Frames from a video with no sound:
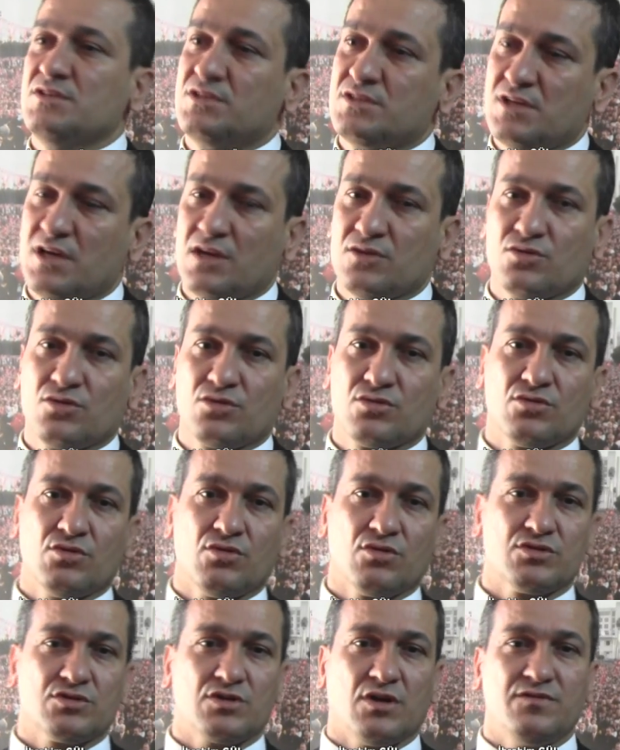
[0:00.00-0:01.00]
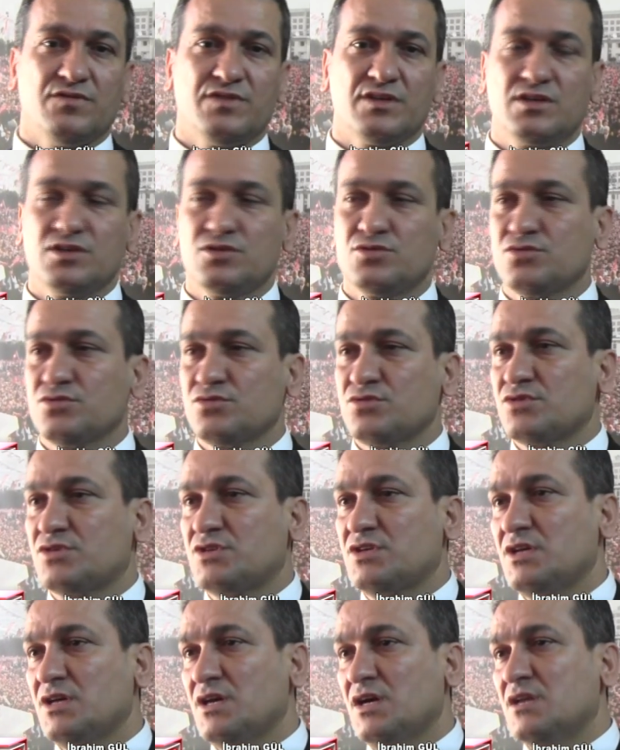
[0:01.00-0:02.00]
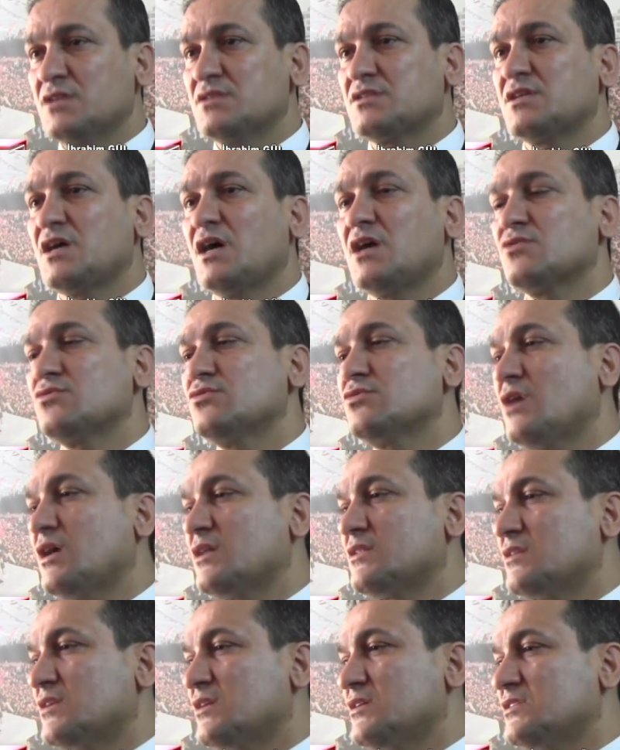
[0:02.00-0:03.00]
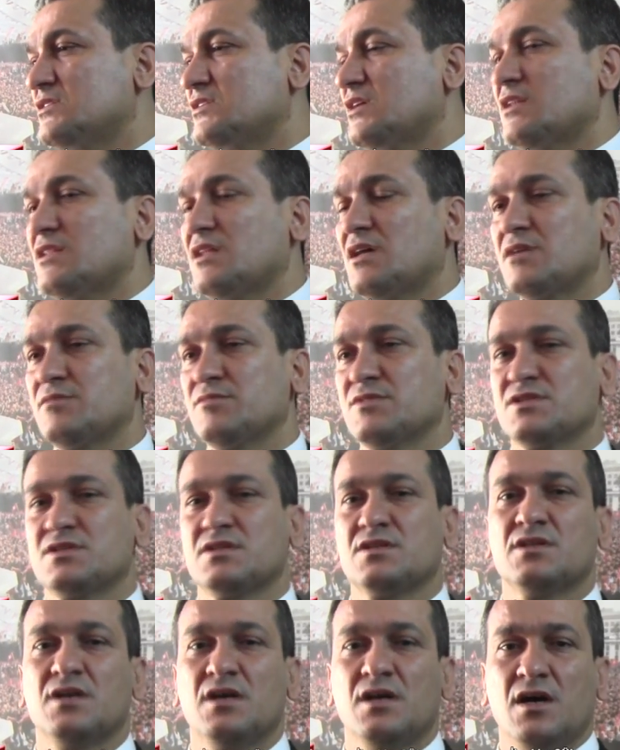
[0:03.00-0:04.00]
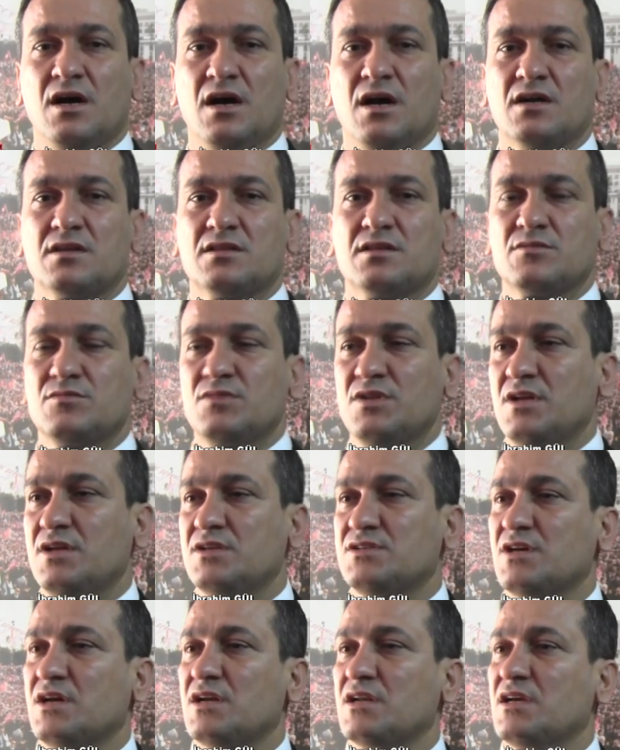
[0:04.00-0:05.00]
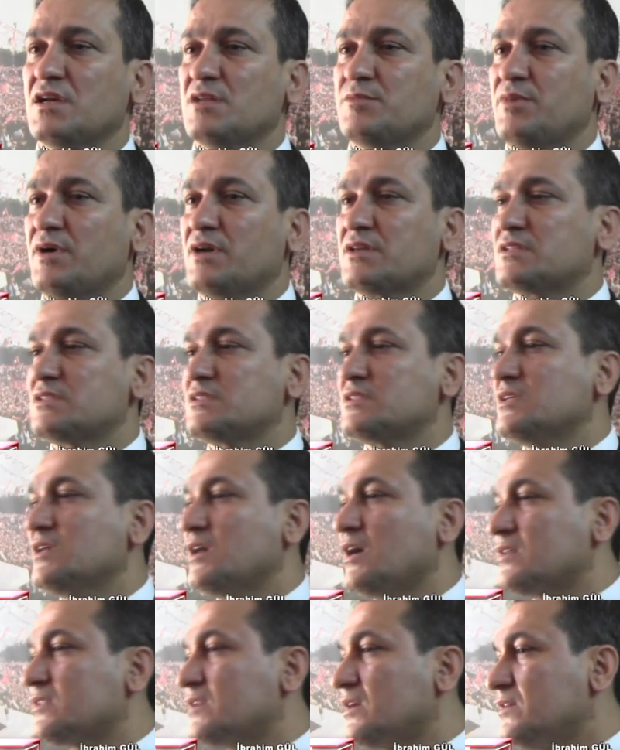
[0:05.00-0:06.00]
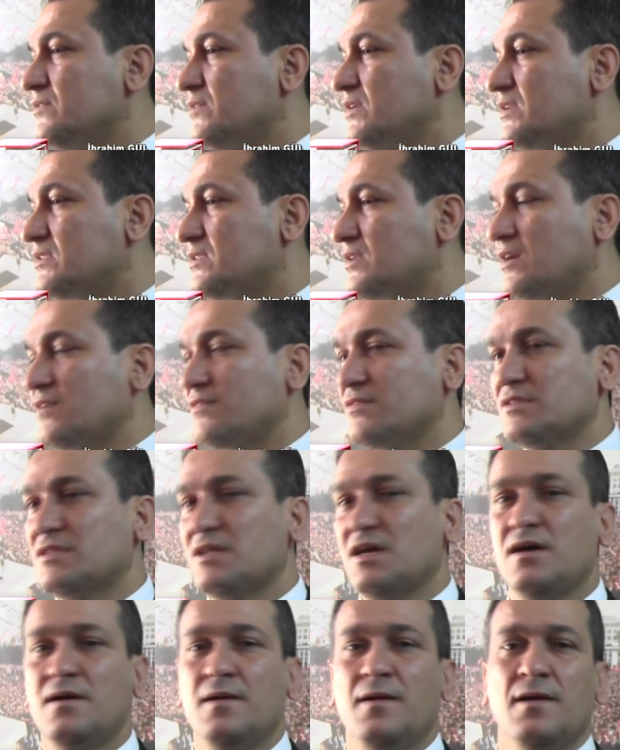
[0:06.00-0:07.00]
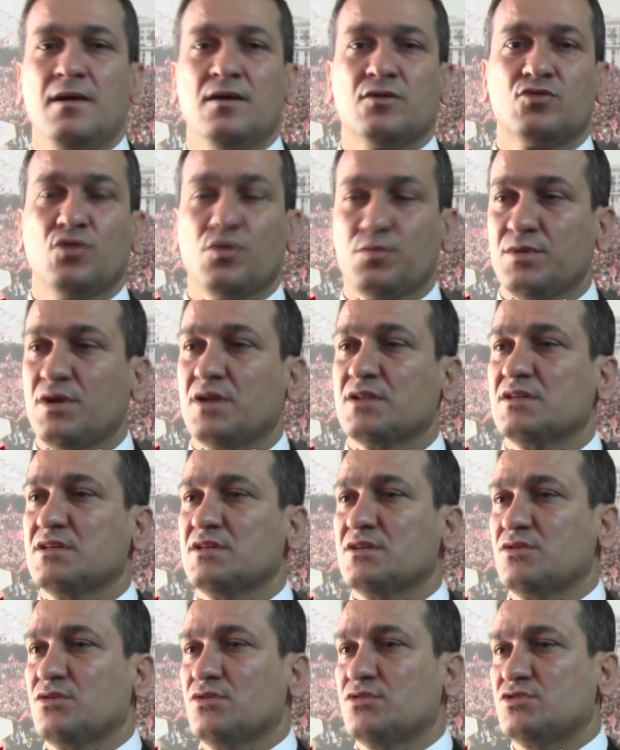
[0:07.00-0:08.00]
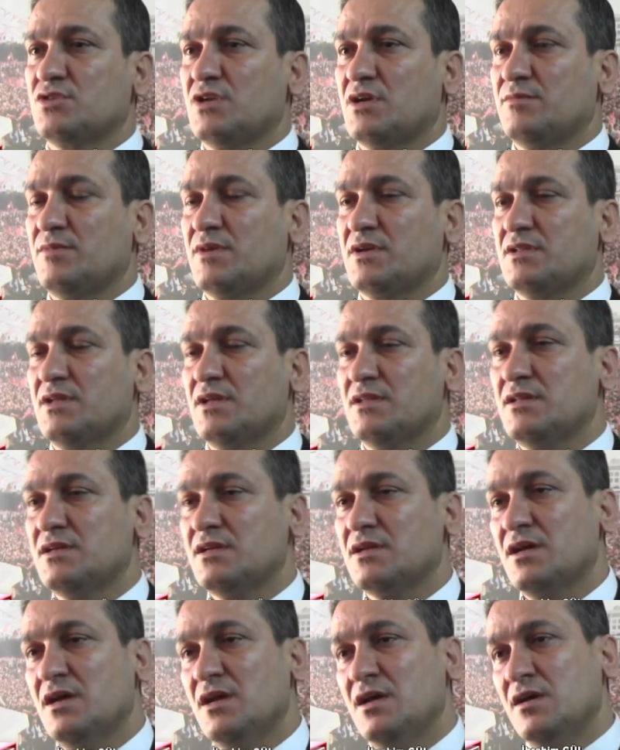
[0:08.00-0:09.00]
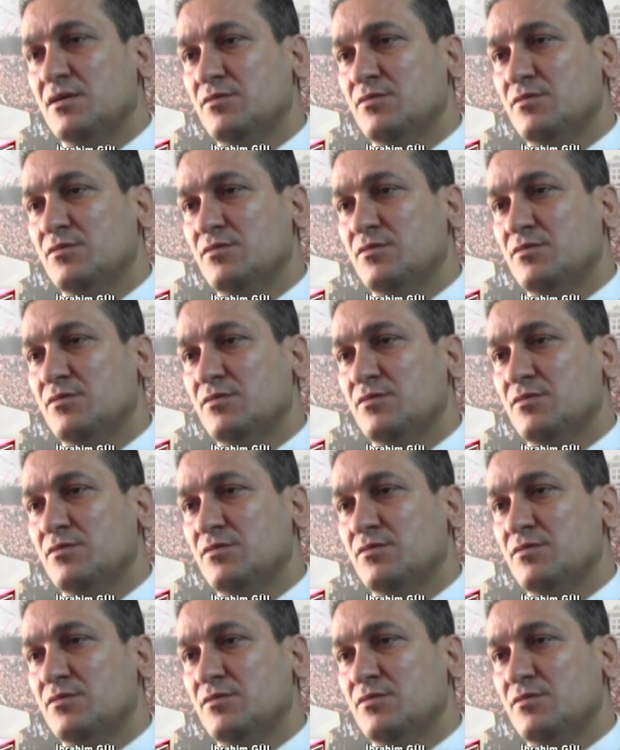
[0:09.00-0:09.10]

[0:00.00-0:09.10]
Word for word: İskenderun'da oluşan fikir şudur ki sağduyu adına insanlarımızın artık Milliyetçi Hareket Partisi adayı ve etrafında toplandığını göstermektedir.